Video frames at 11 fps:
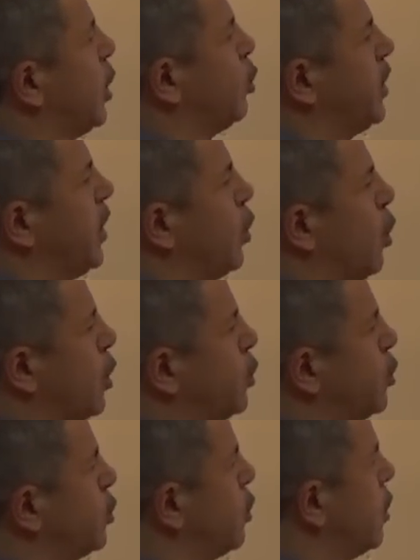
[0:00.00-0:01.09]
Yahudi'yi
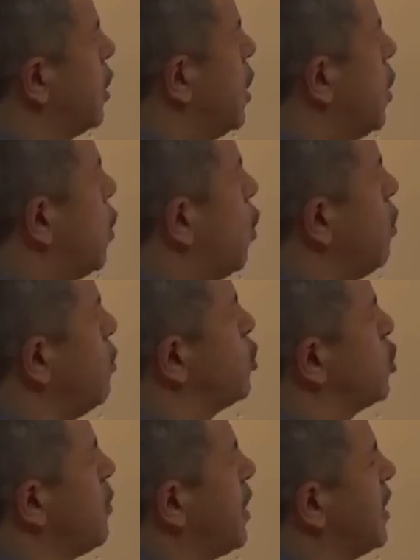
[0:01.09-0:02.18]
öldürdü. O
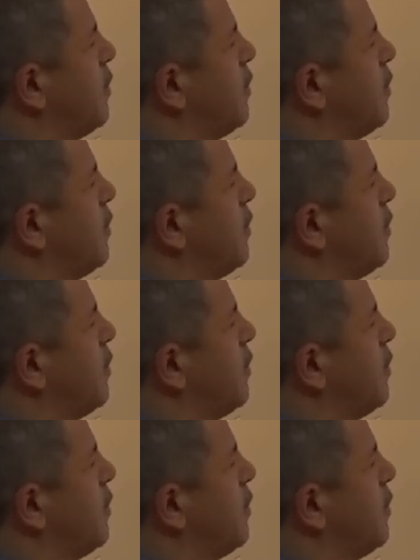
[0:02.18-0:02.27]
Müslüman